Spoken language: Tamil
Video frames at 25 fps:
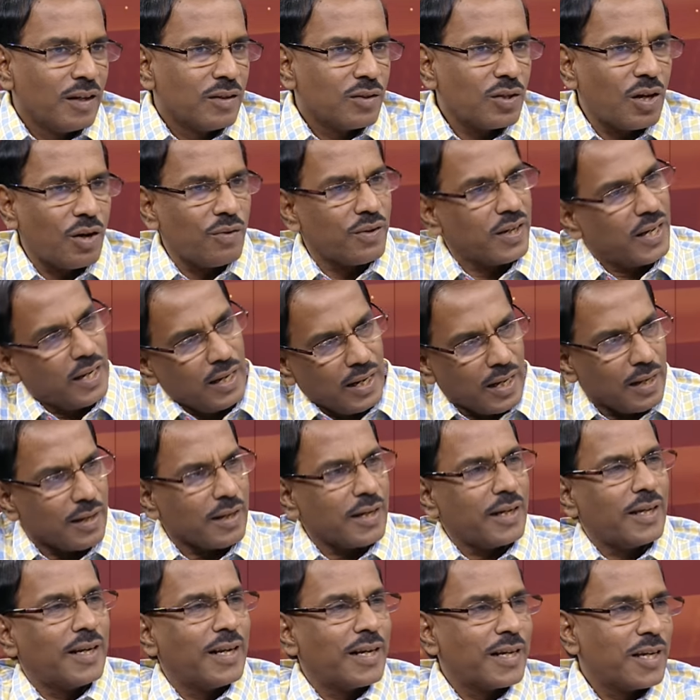ஸோ அவங்க
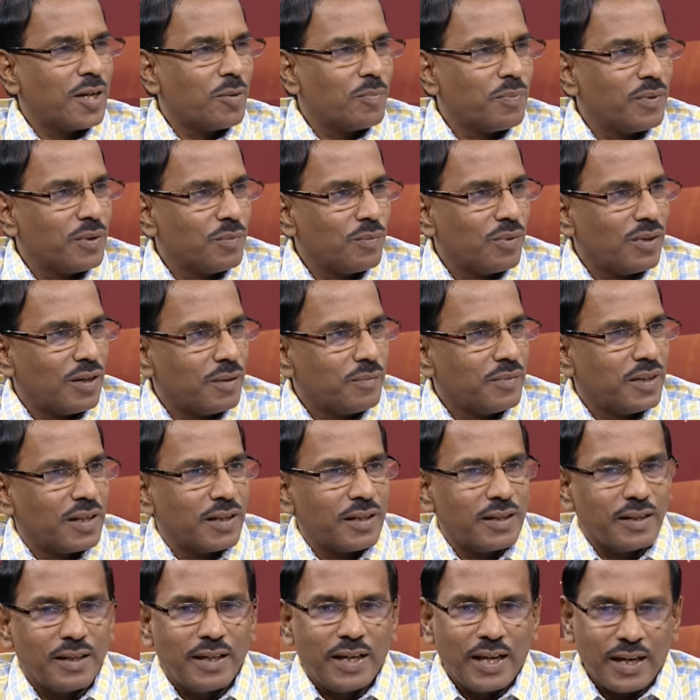எல்லாருக்கும் இலக்கிய பின்புலம்
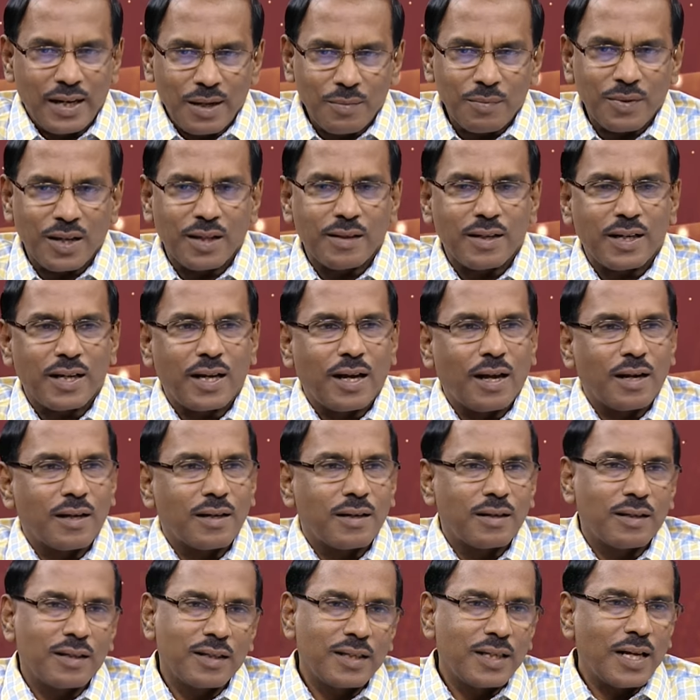இருக்குது என்ன மாதிரி
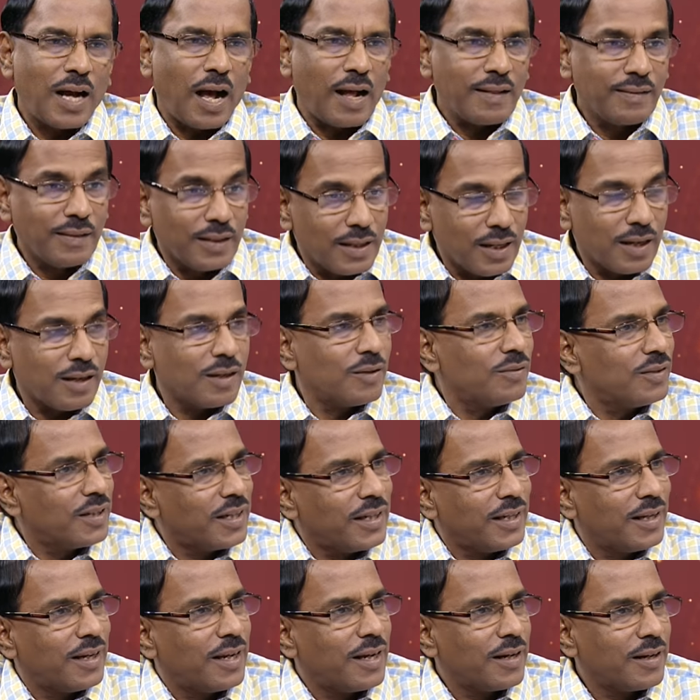ஆட்களுக்கு அந்த
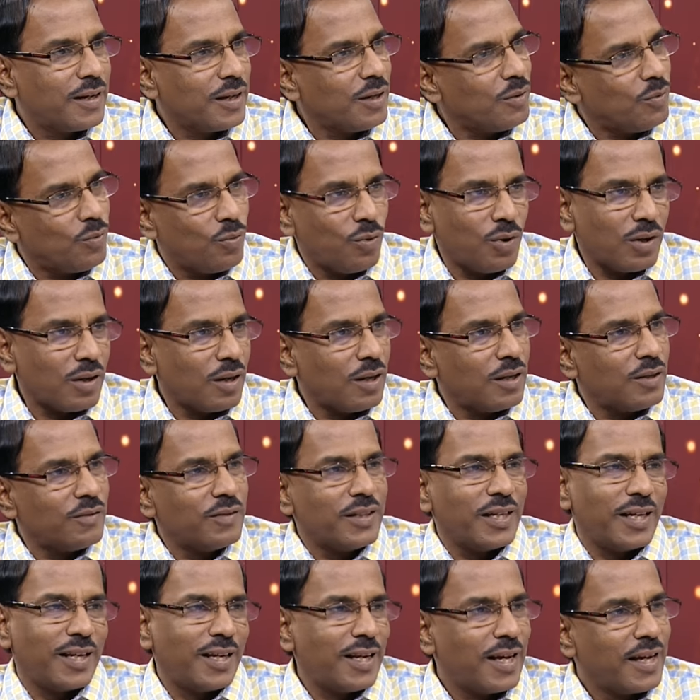அளவுக்கு இல்லாட்டியும்
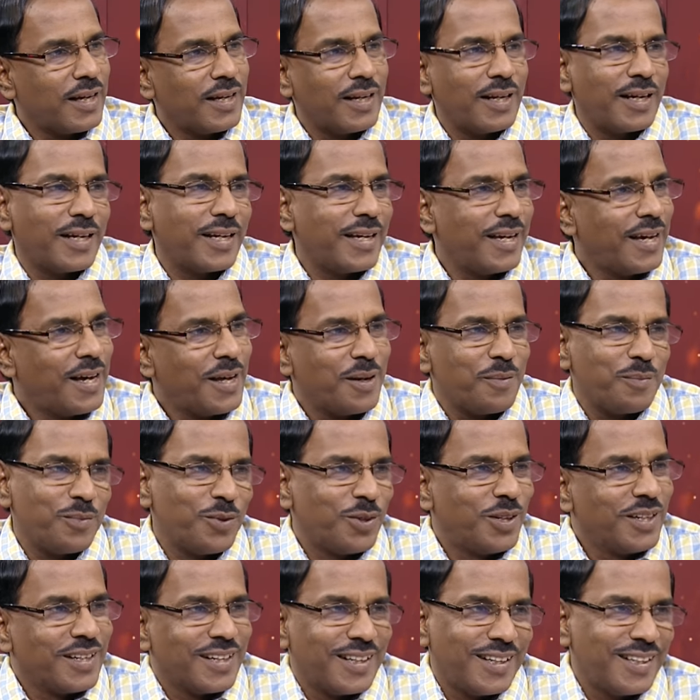ஓரளவு எல்லா இலக்கிய
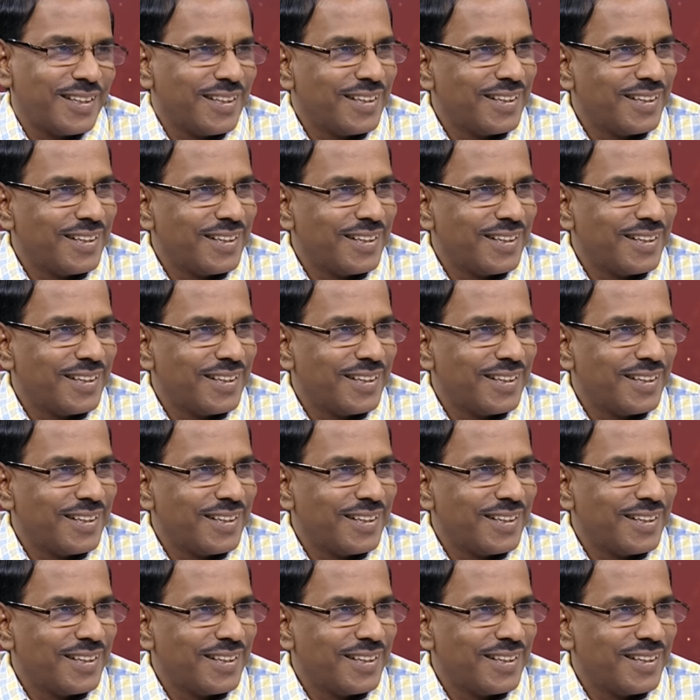அறிமுகங்களும்